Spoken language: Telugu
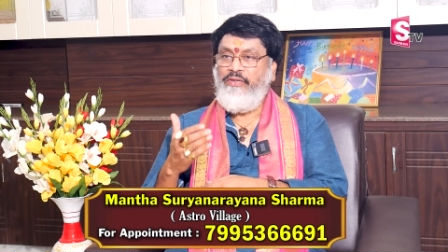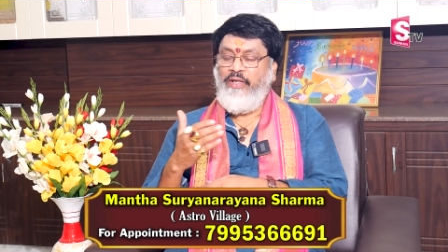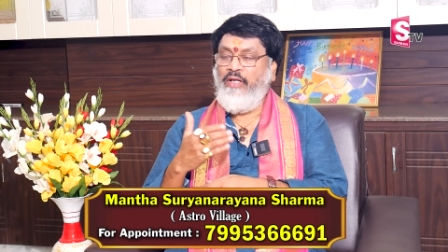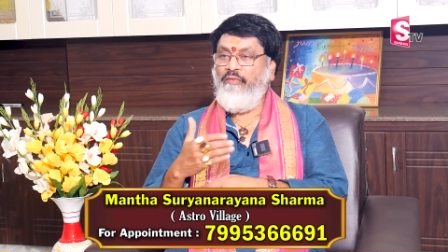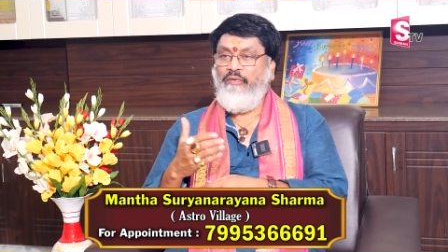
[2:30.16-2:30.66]

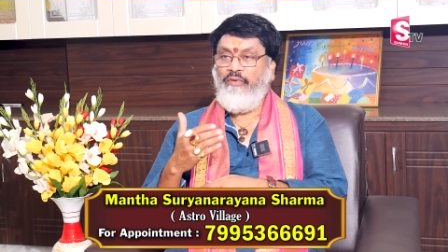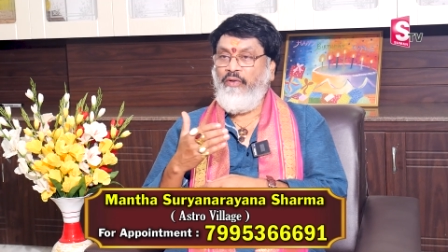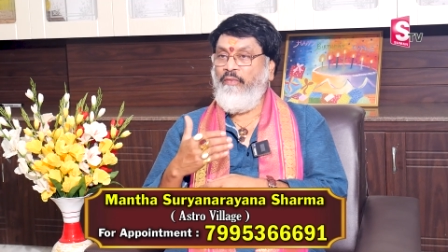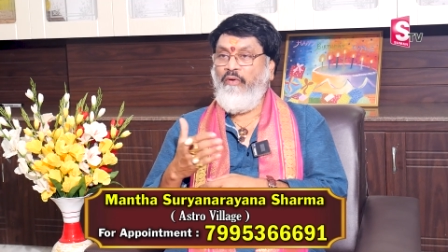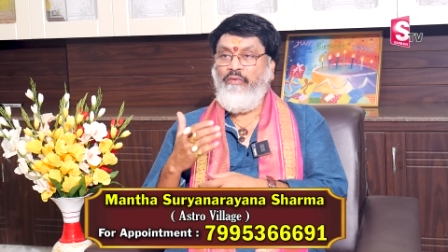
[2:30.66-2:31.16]
టేక్ ఆఫ్
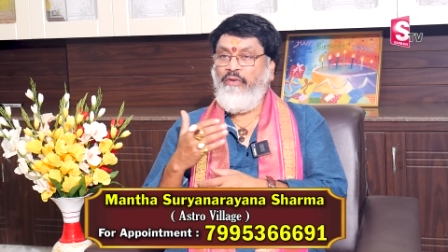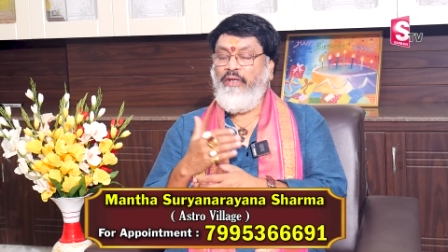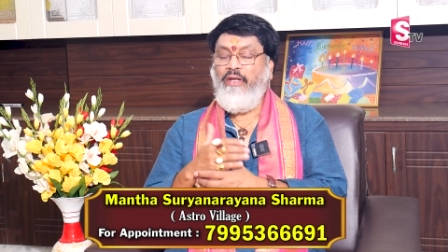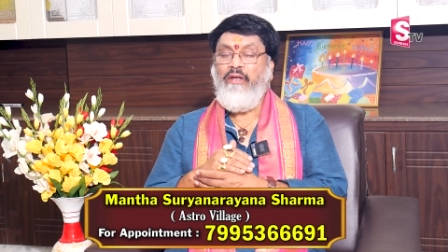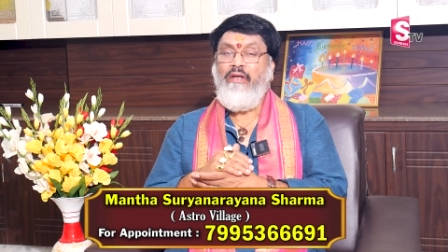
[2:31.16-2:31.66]
అవుతుంది
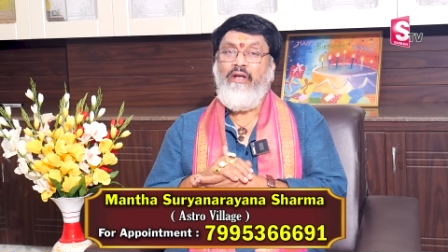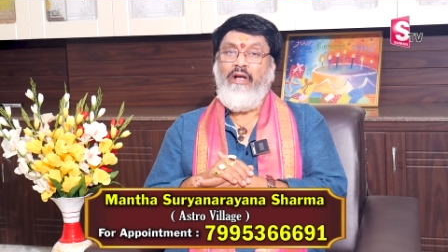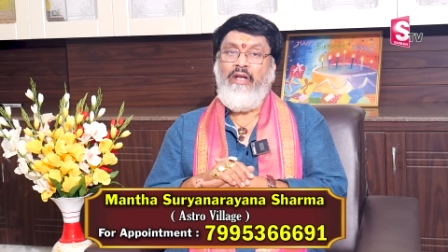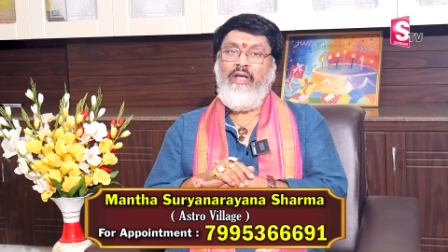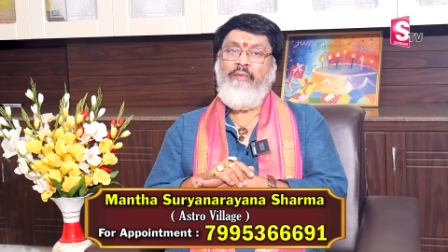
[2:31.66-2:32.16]
బాగుంటుంది
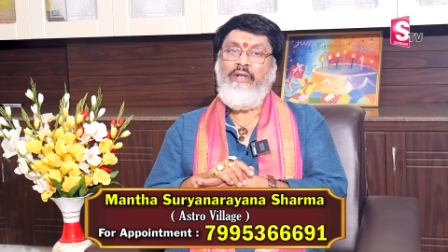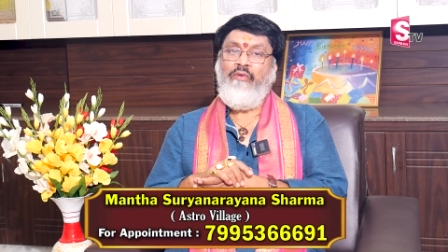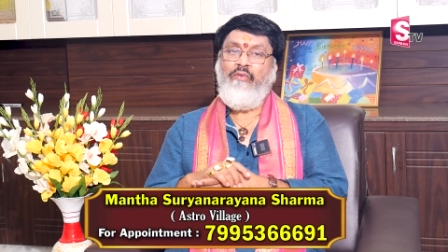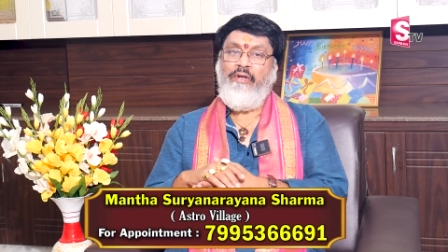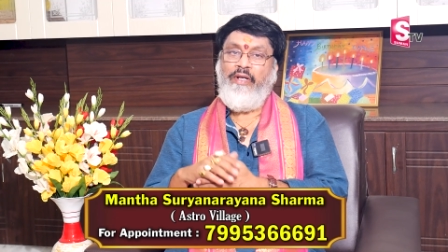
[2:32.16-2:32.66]
అలాగే మనకి
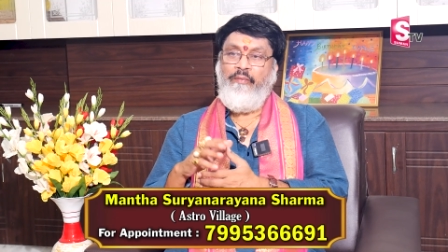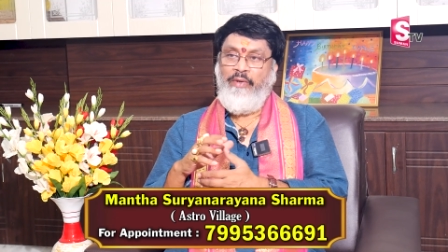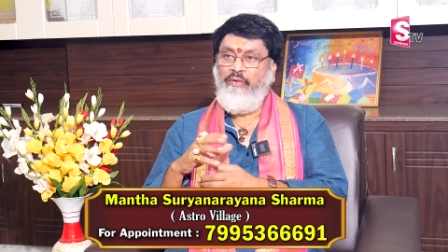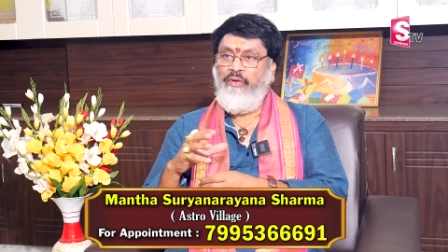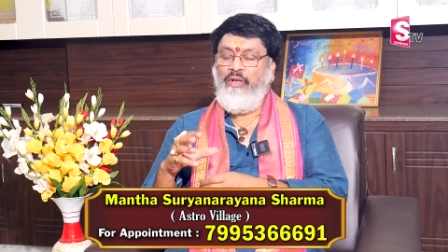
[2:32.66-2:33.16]
ఇంకొకటి
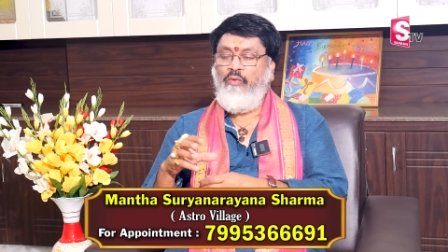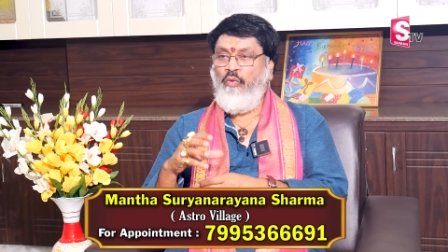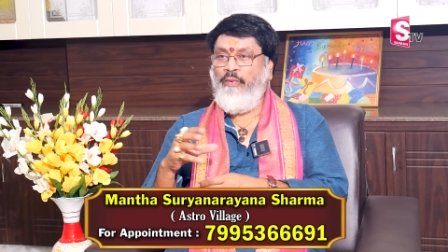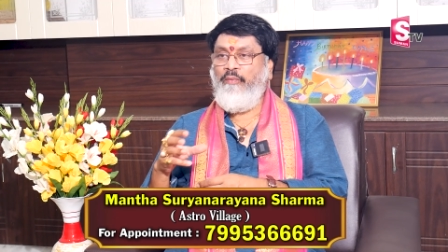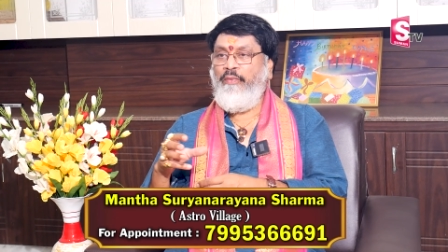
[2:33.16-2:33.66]
మే నుండి
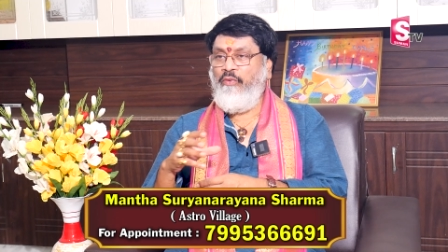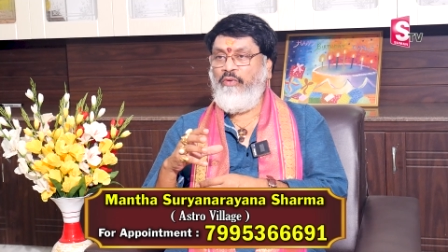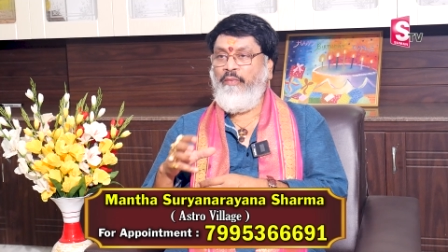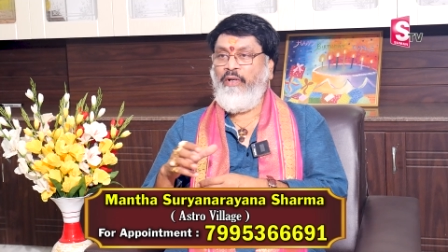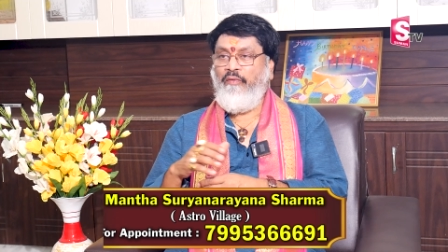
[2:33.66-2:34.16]
గురుబలం
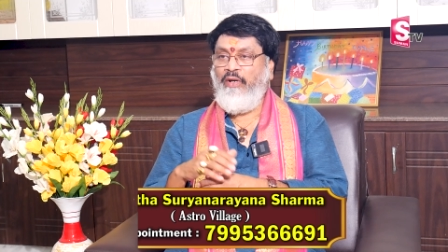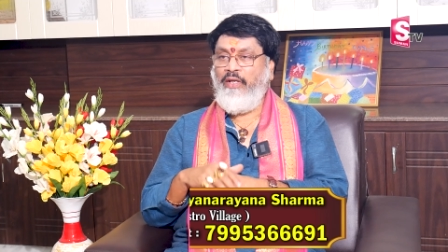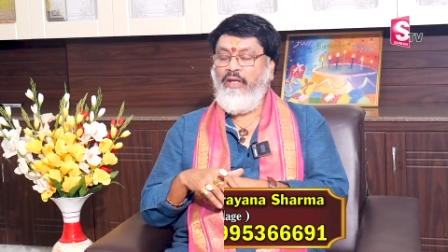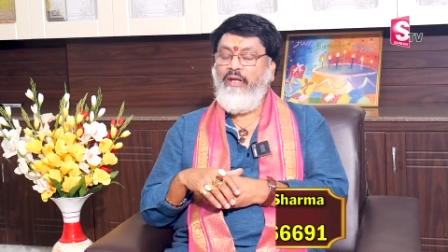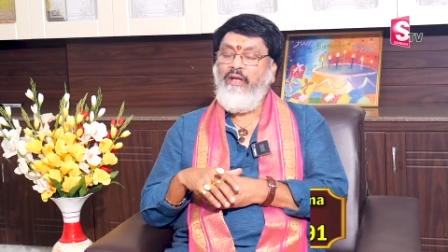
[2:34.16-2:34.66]
పెరుగుతుందన్నమాట
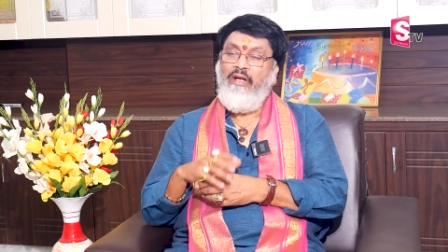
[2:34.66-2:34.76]
వీళ్ళకి